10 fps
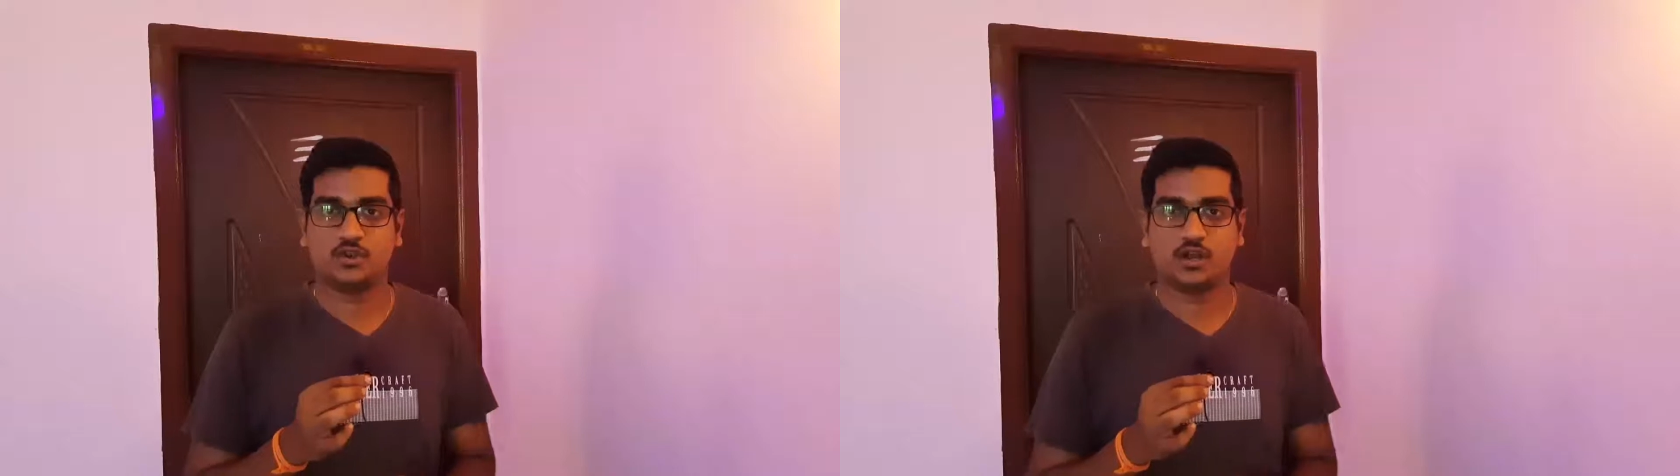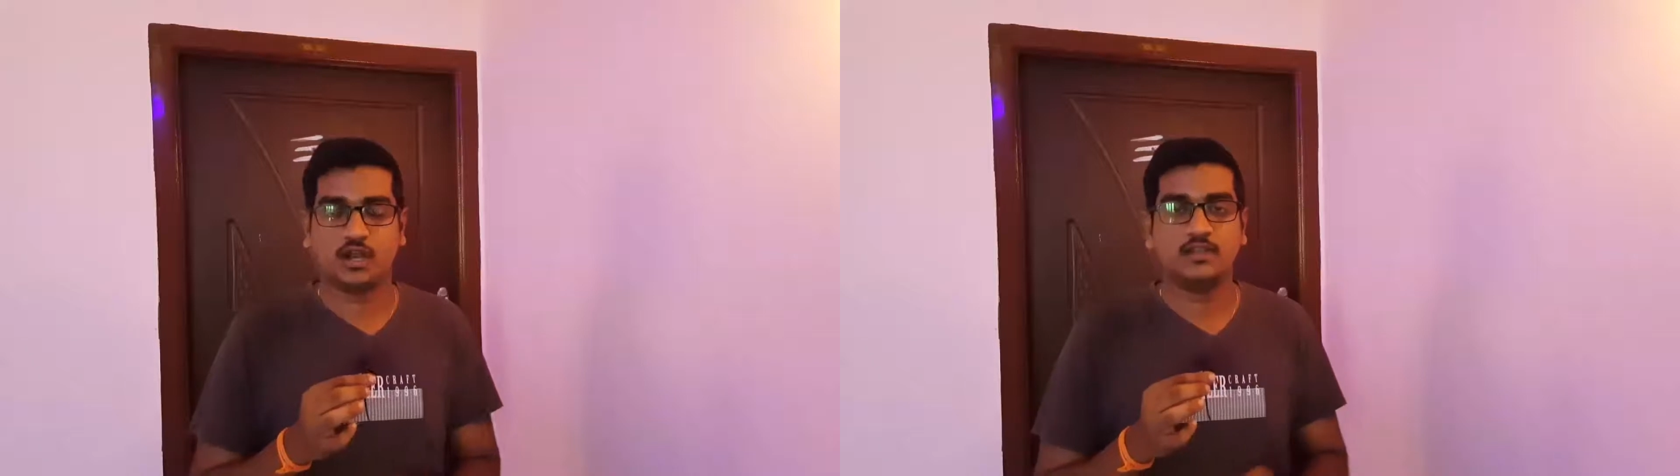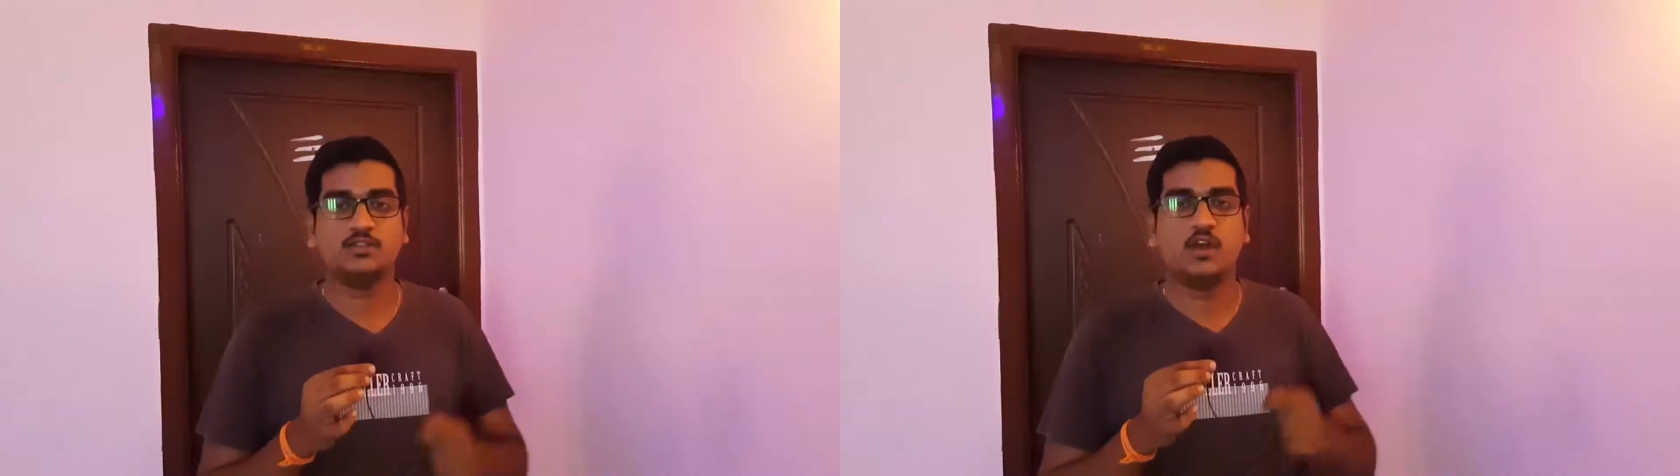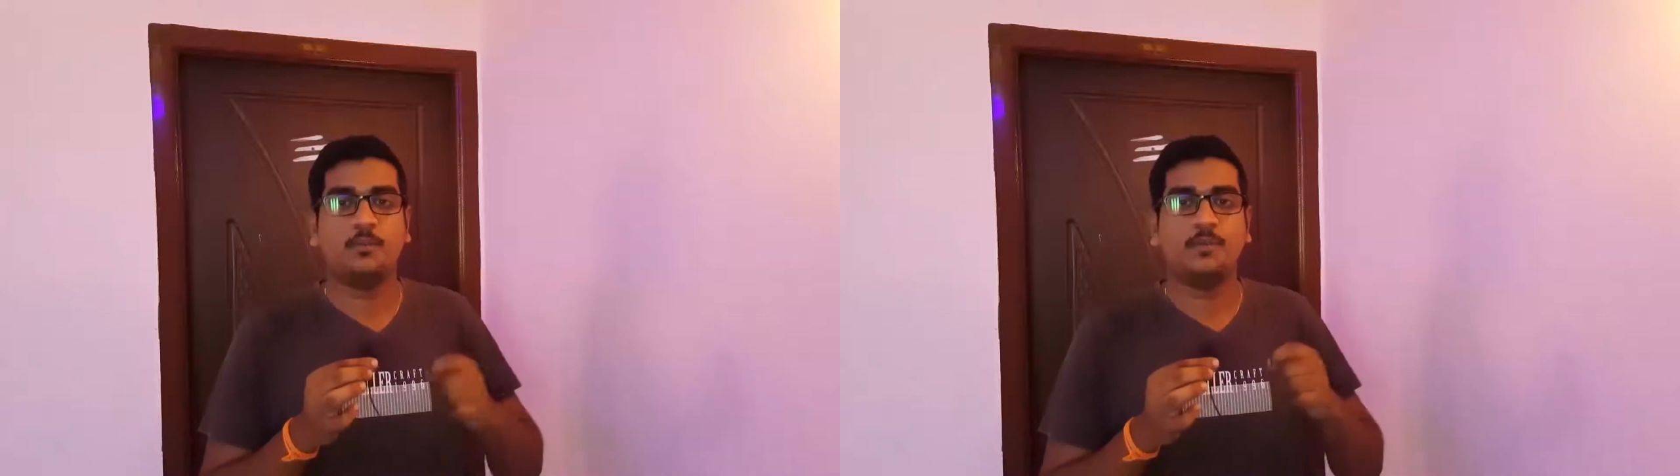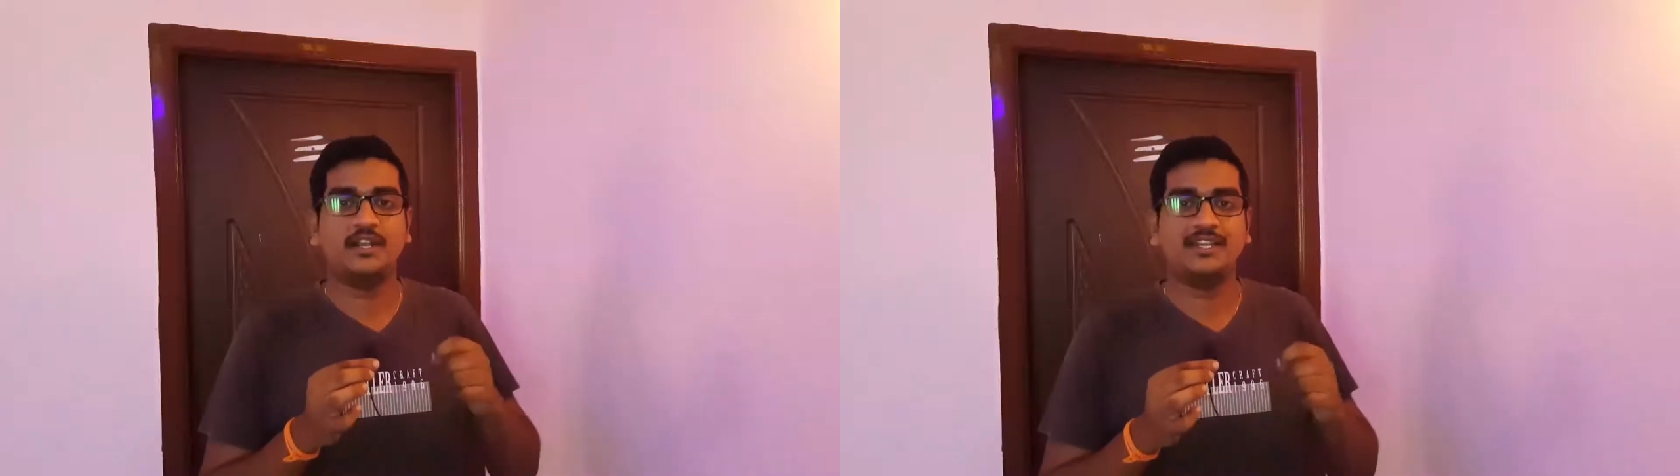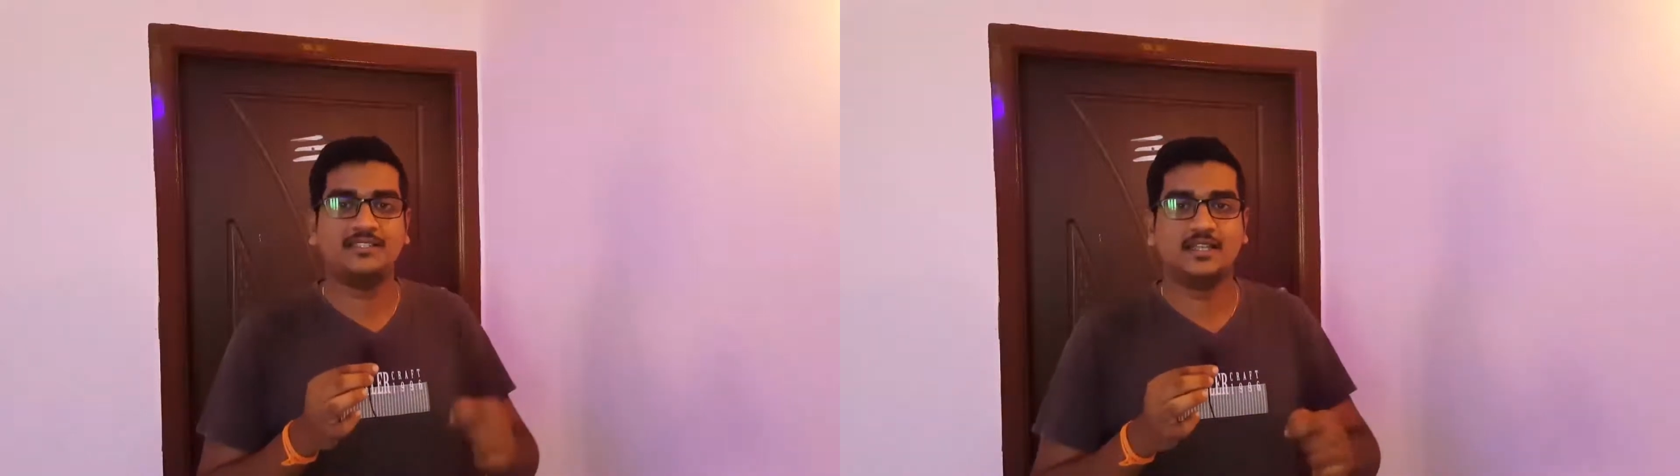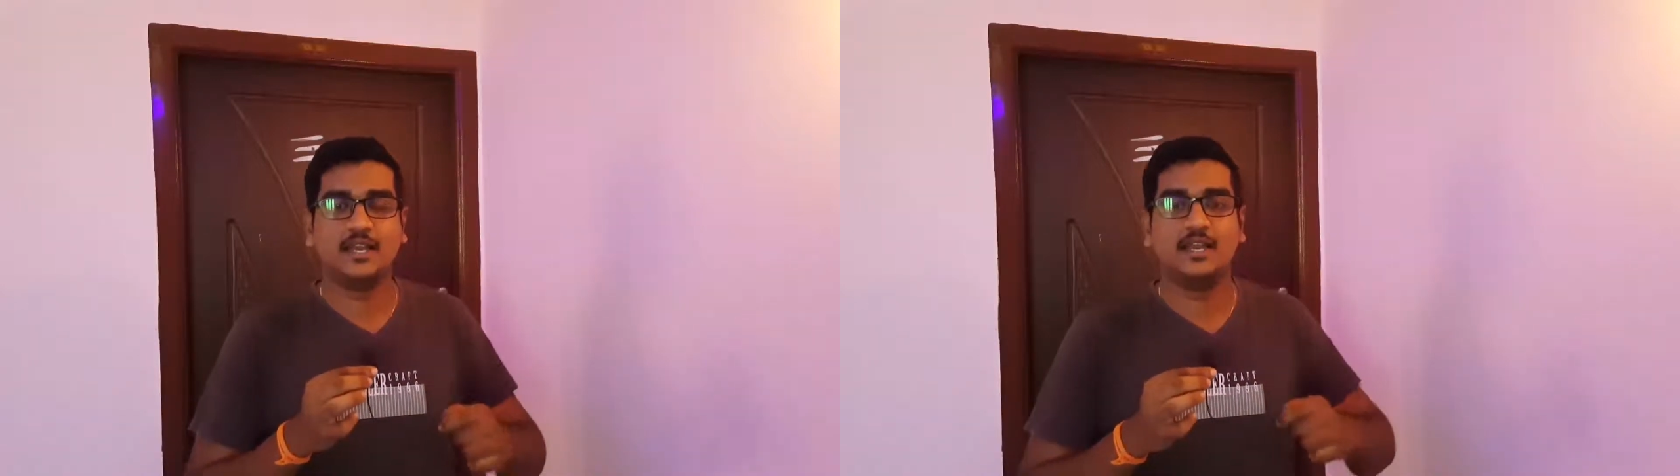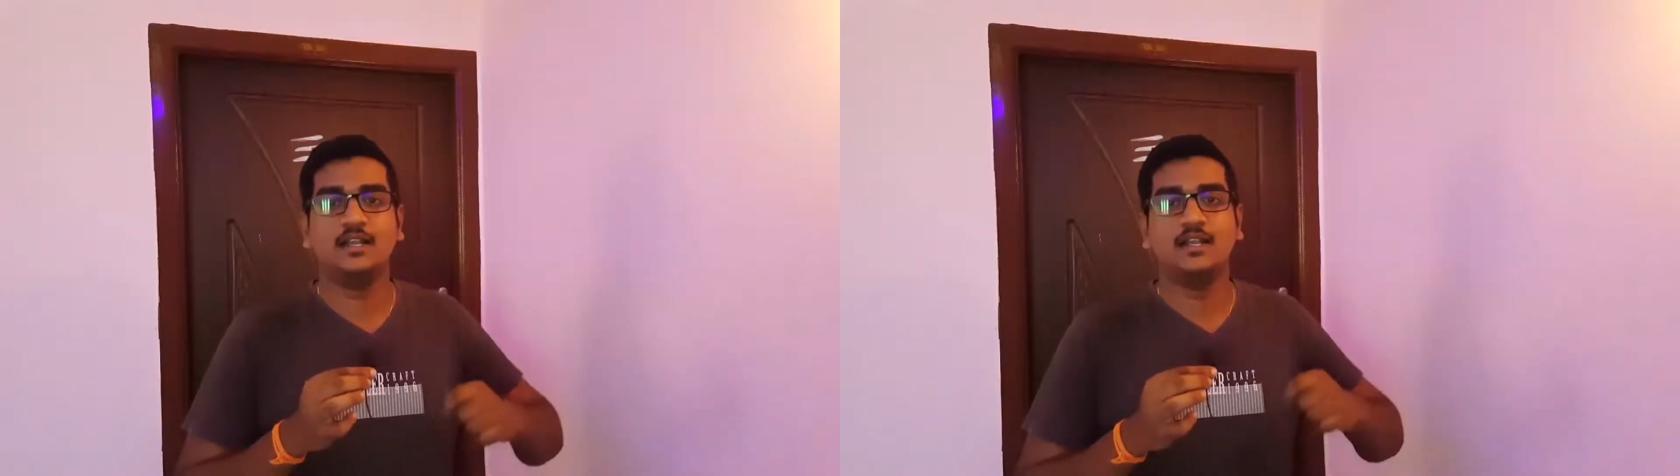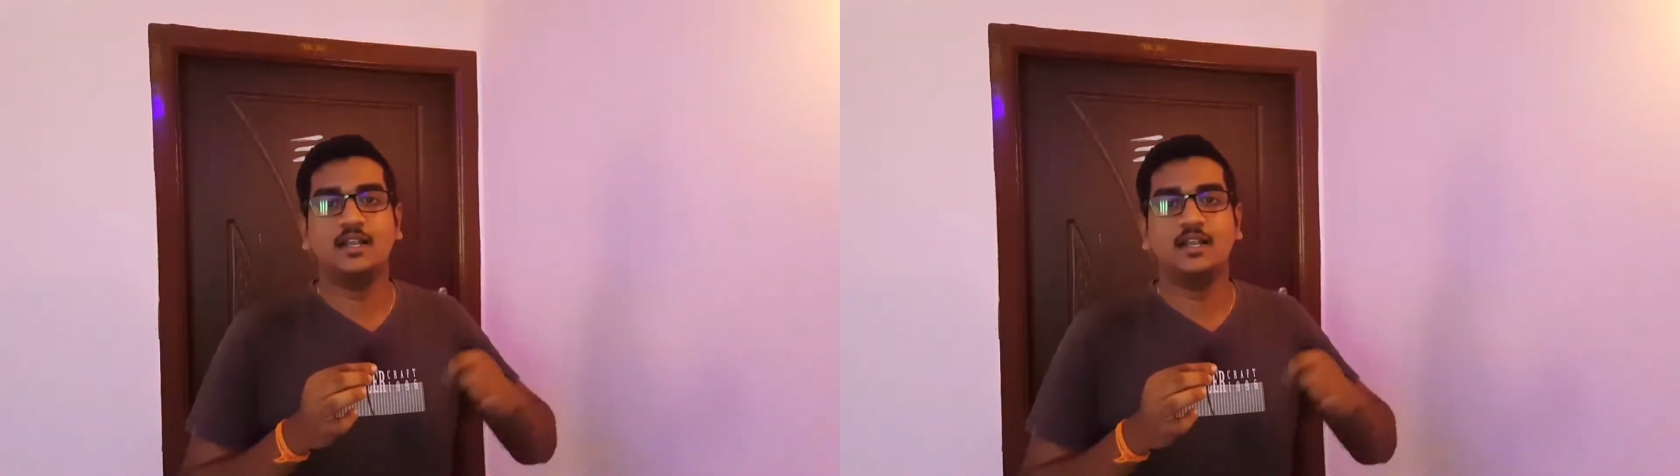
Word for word: சொல்கிறேன் ஸோ அப்பரண்டிஸ்னால